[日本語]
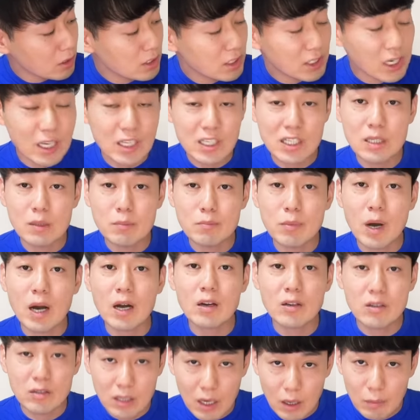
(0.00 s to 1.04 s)
写真
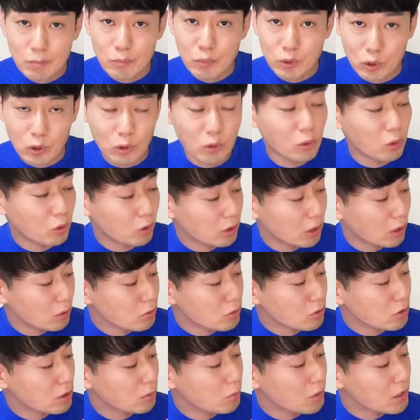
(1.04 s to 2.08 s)
バックアップというフォルダを作り